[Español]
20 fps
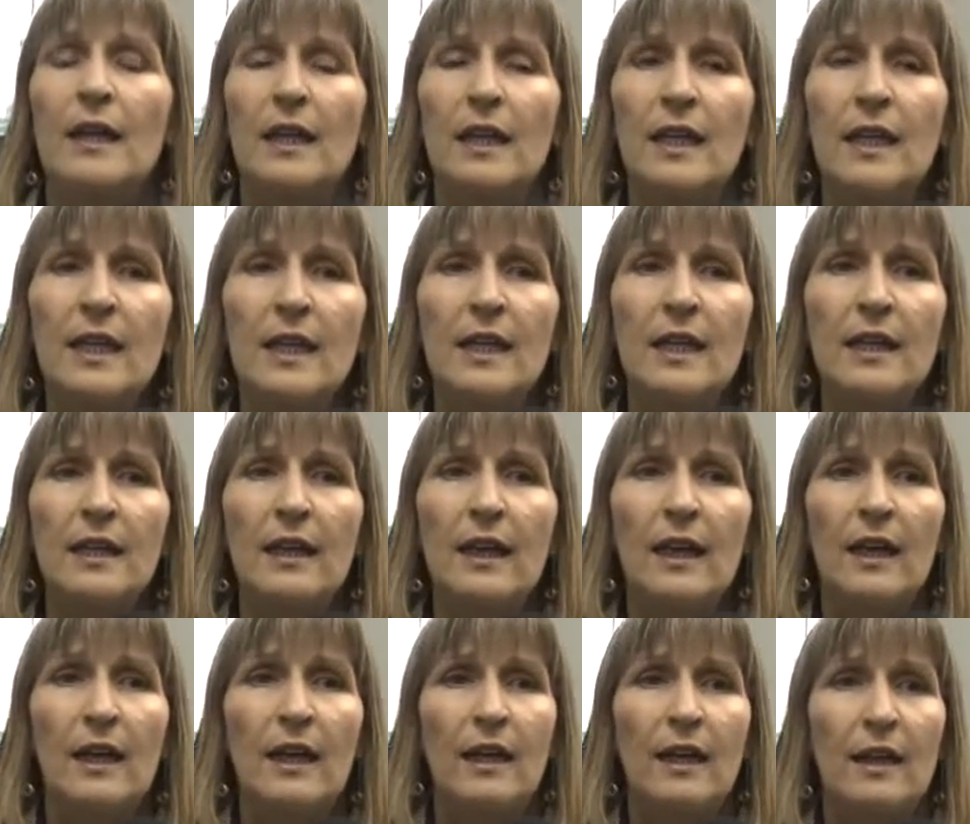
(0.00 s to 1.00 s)
y
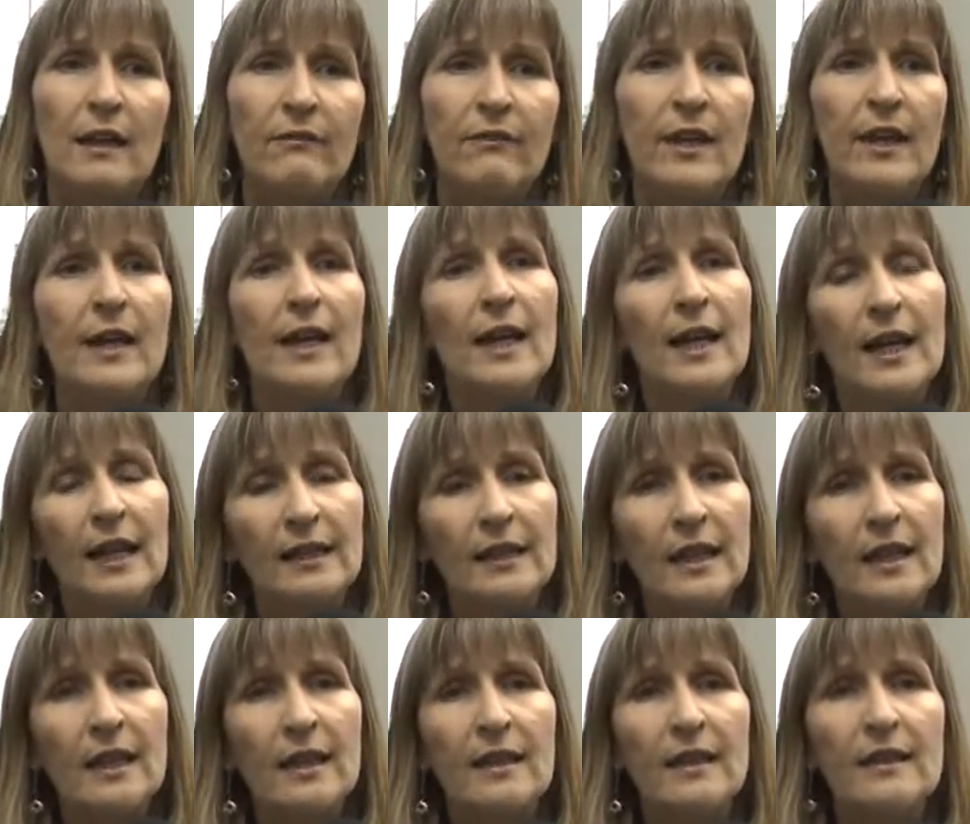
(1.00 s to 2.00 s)
eh, viernes de la
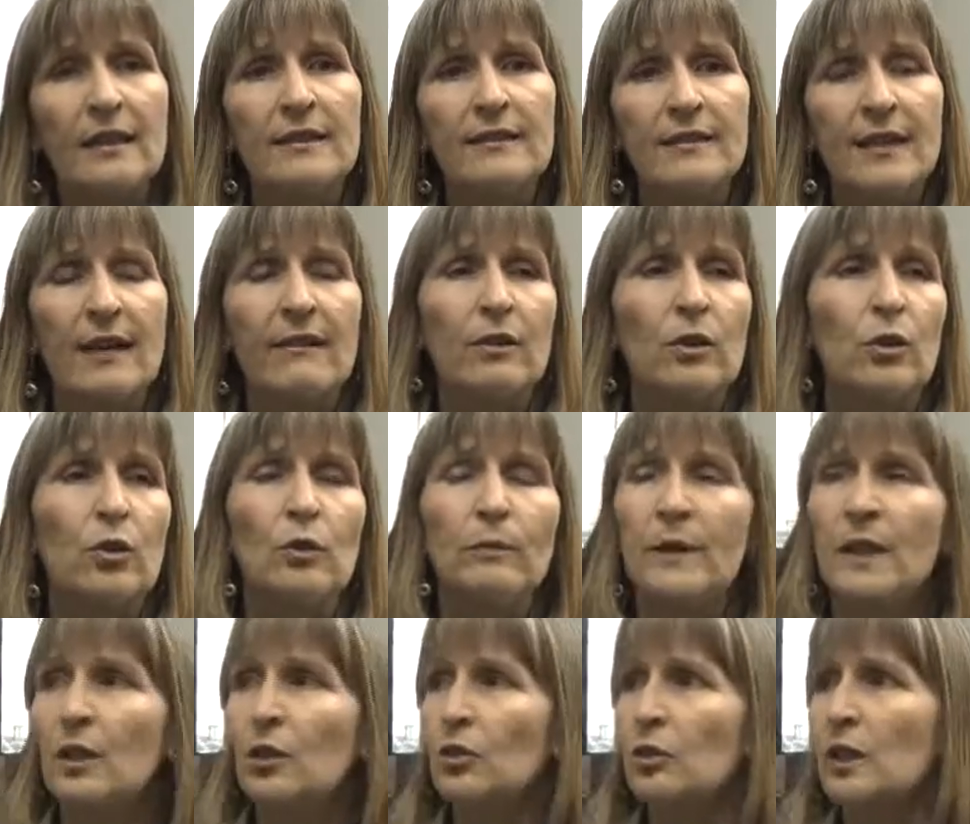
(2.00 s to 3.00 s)
tarde, sábado y
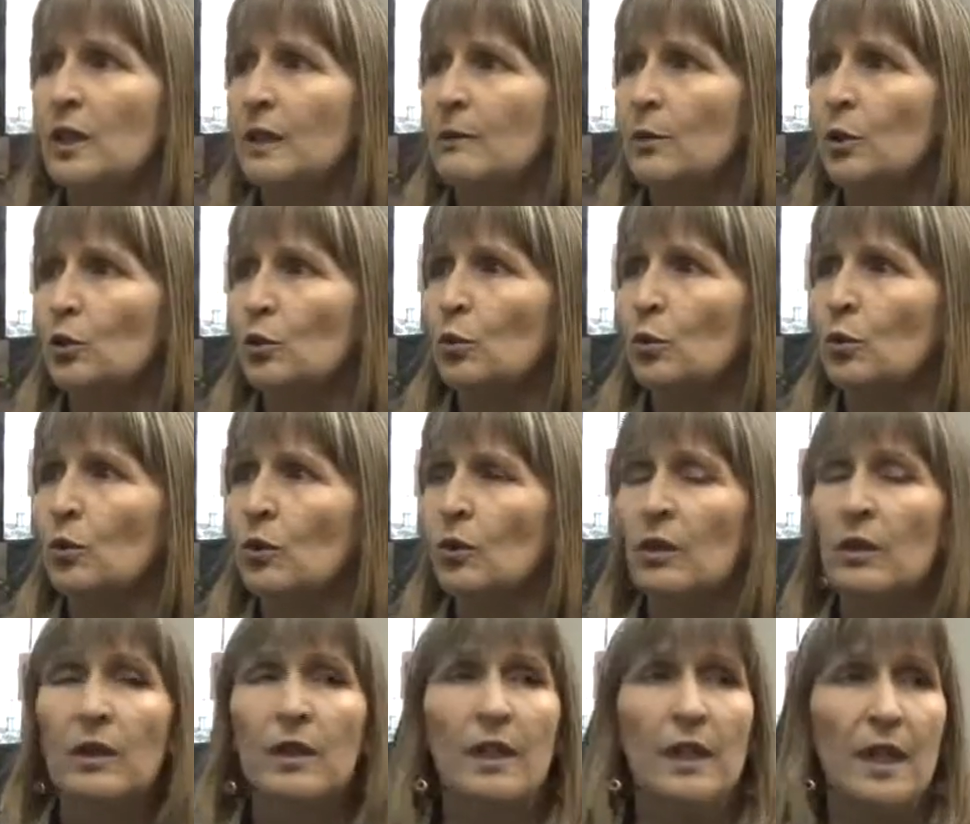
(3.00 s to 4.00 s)
domingo tenemos
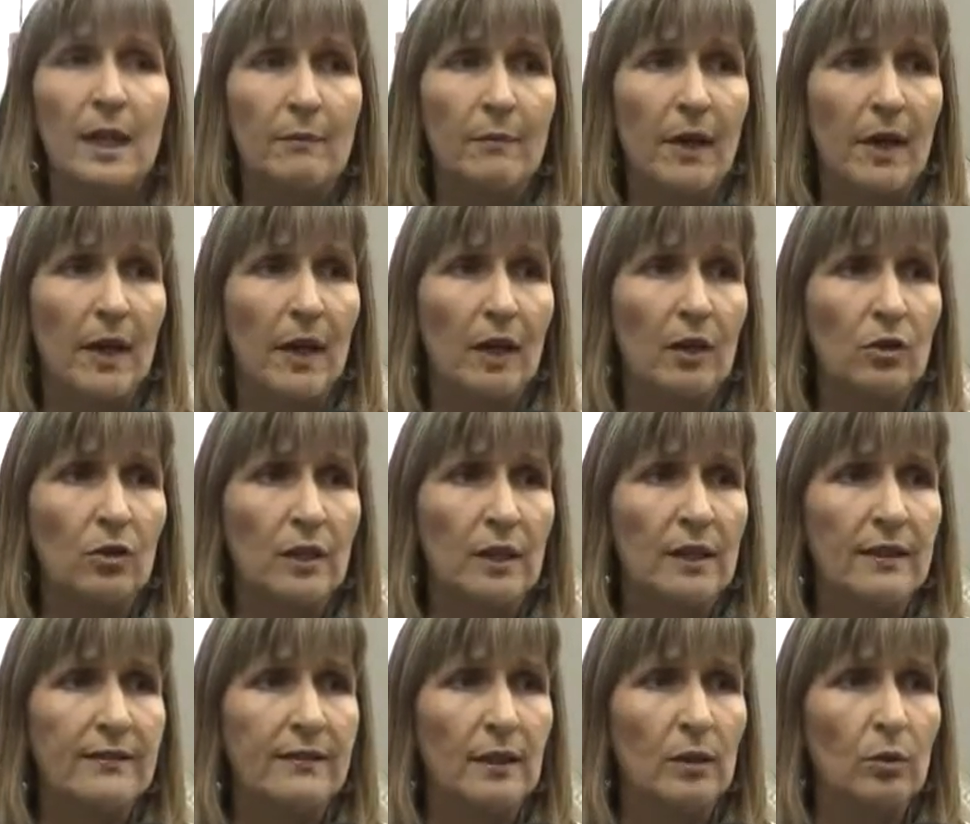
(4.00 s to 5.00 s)
turnos de llamada con
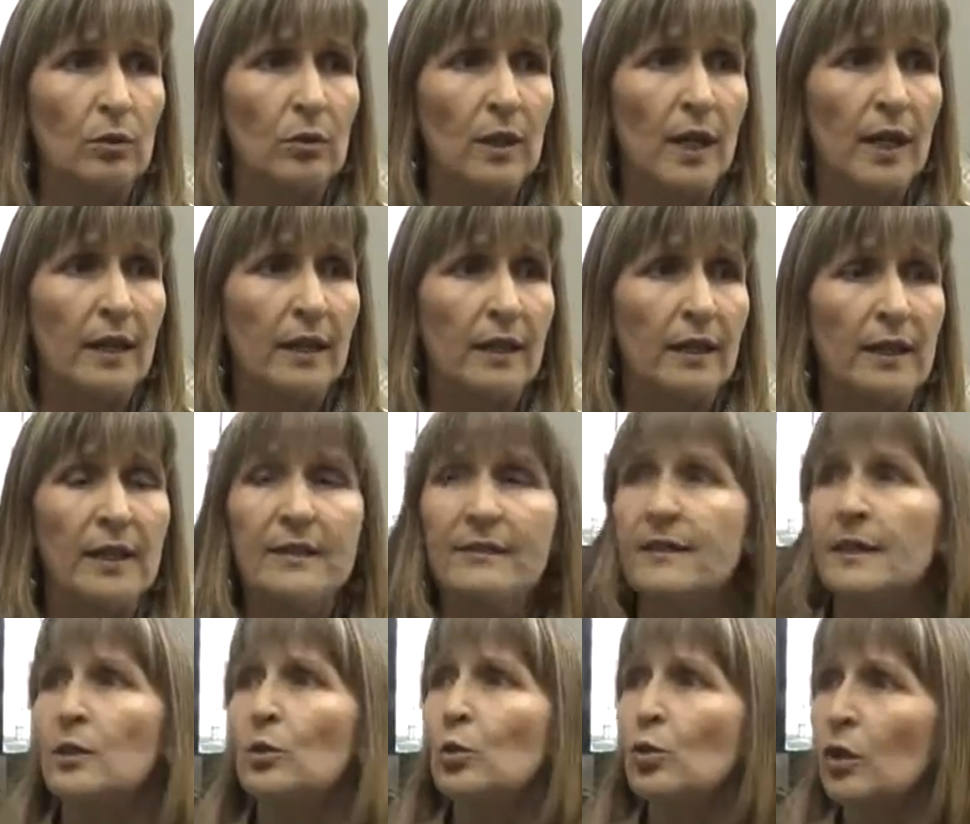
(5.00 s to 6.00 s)
el celular
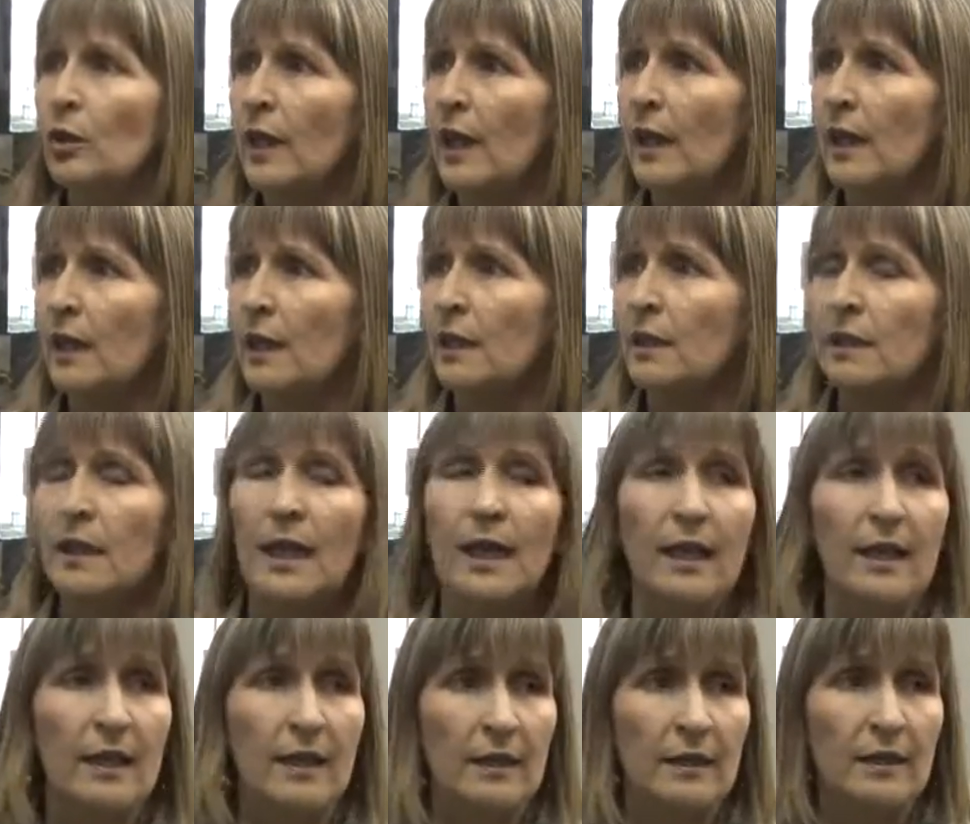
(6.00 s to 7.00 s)
institucional que
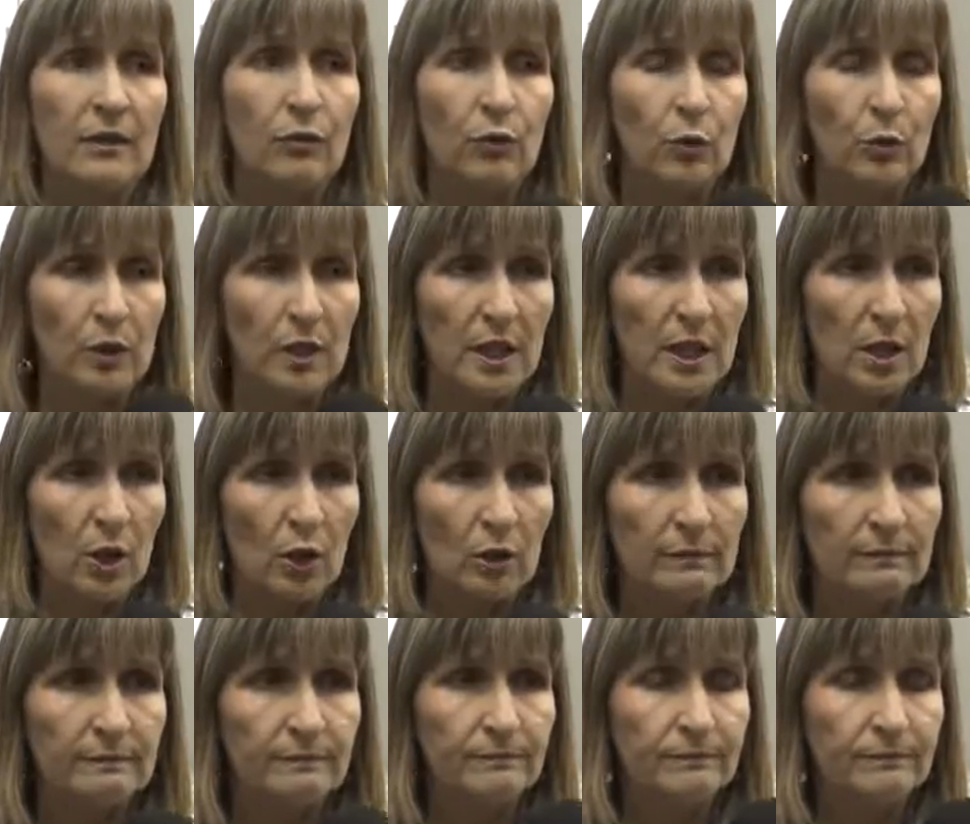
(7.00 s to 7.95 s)
está difundido. Este